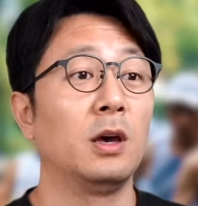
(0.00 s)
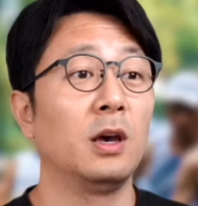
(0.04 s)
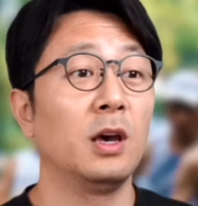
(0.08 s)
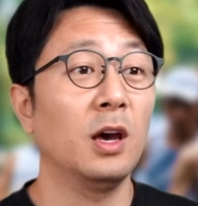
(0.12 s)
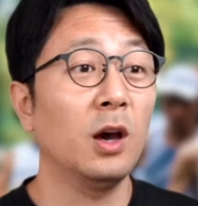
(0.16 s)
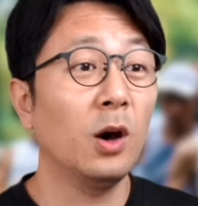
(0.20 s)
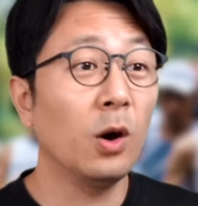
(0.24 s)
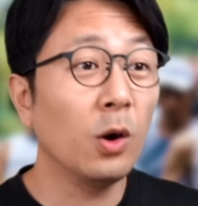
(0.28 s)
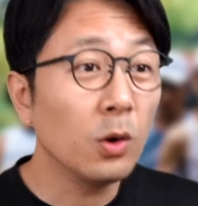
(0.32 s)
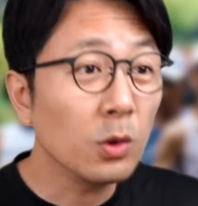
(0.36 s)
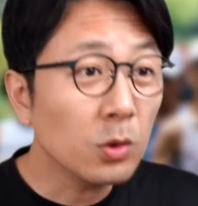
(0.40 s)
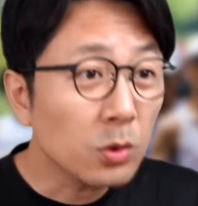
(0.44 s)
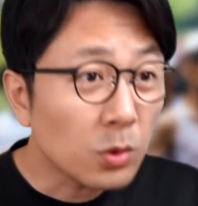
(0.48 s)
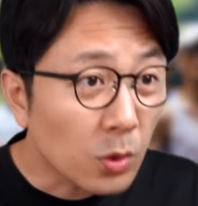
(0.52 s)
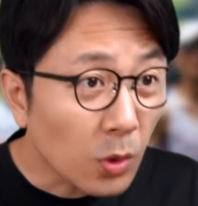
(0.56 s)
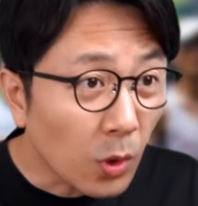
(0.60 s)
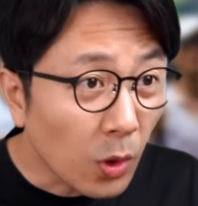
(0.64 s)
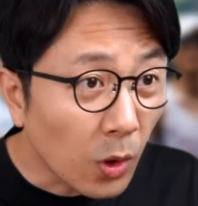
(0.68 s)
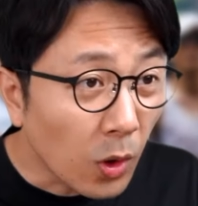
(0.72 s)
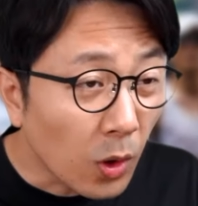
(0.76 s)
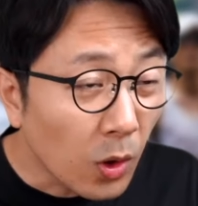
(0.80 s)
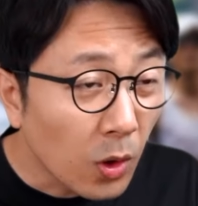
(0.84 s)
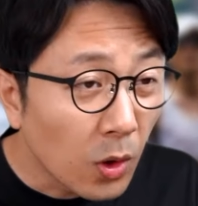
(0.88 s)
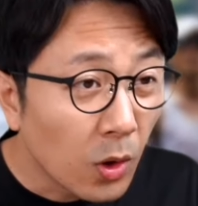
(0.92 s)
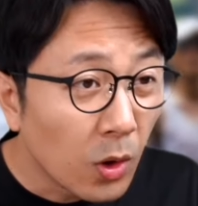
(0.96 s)
え、本
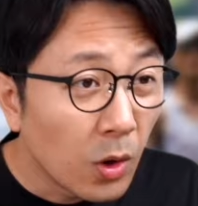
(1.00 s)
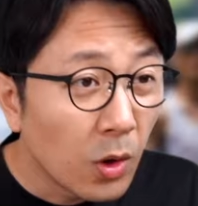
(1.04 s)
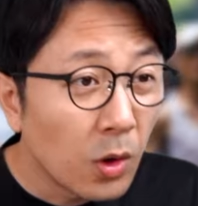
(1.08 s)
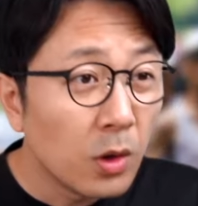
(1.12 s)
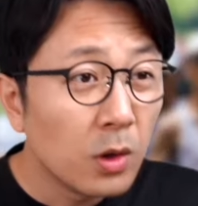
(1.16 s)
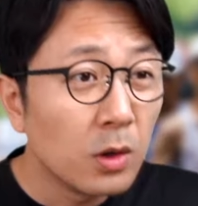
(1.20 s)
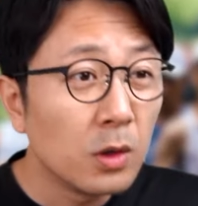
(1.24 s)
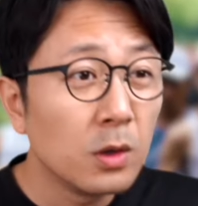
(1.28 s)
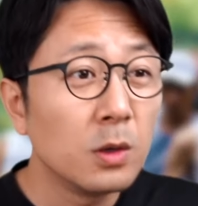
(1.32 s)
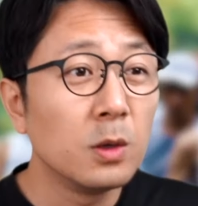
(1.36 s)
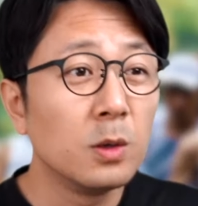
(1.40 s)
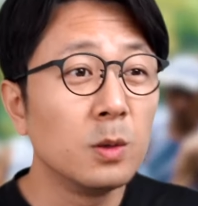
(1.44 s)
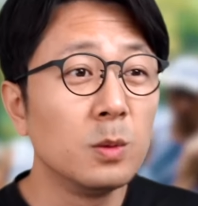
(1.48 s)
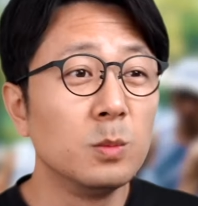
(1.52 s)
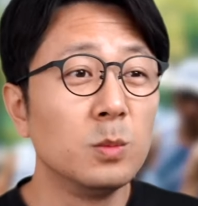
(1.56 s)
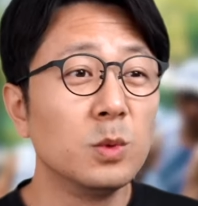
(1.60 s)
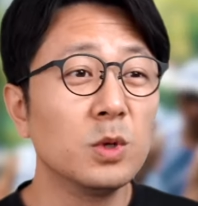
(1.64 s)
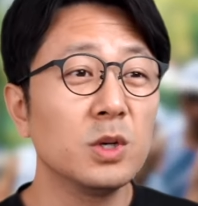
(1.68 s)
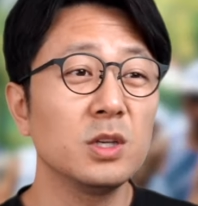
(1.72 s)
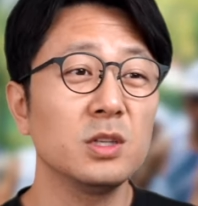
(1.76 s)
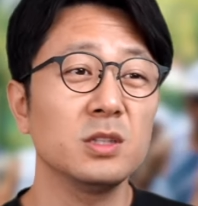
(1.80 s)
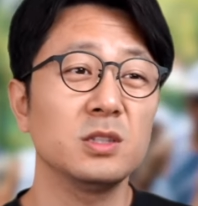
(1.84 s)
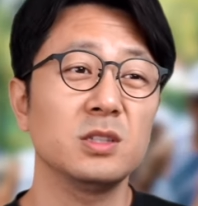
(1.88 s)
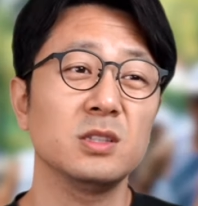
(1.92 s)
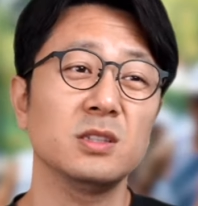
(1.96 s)
当
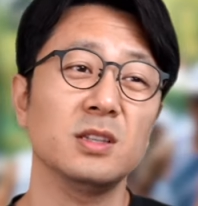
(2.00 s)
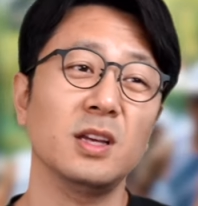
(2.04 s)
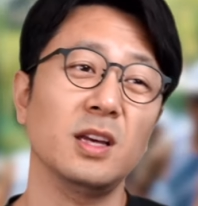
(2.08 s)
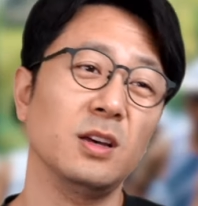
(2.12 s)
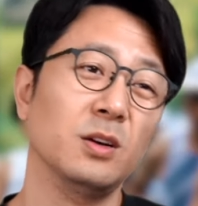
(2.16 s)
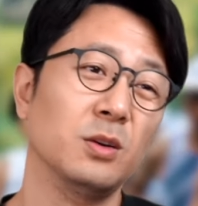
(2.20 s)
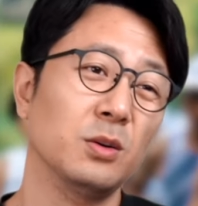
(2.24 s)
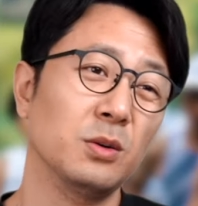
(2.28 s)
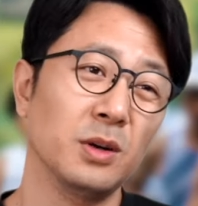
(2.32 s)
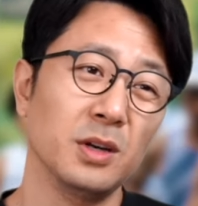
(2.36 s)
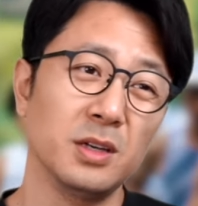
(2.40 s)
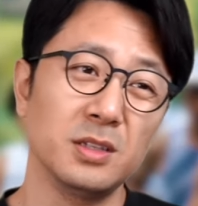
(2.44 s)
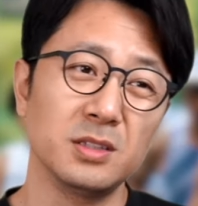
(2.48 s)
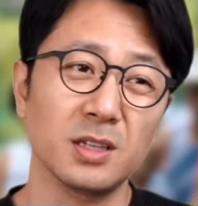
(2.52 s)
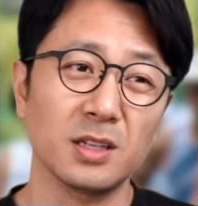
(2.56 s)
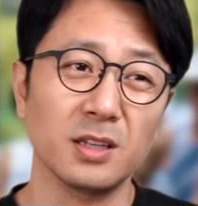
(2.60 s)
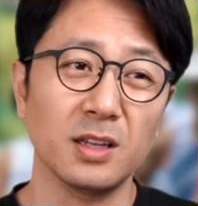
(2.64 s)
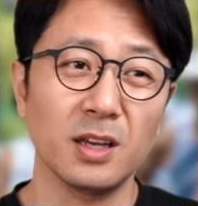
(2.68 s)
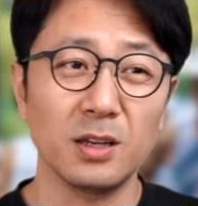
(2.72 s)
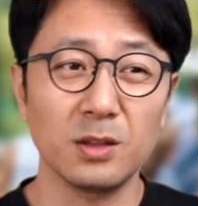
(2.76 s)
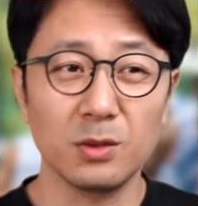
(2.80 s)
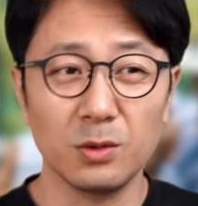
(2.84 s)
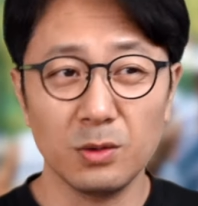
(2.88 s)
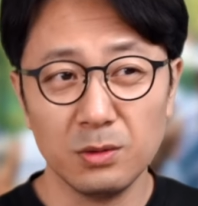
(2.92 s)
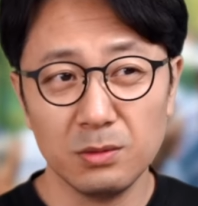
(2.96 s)
無理しない方がいいん
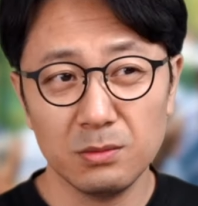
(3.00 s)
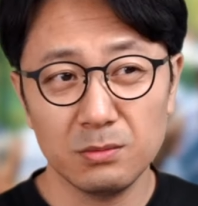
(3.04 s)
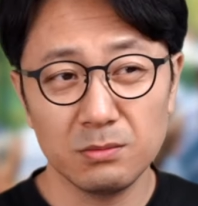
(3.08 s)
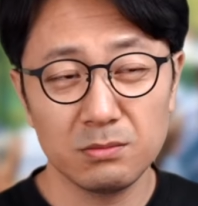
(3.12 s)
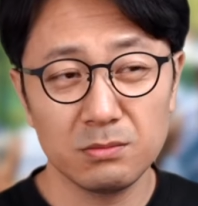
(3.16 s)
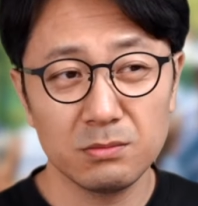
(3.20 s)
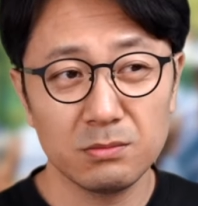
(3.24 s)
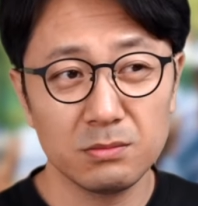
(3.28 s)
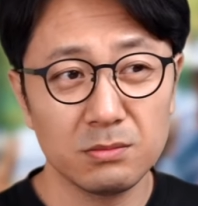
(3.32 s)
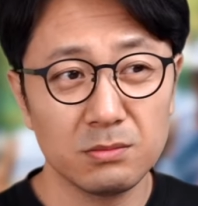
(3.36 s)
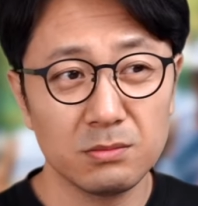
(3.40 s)
じゃないの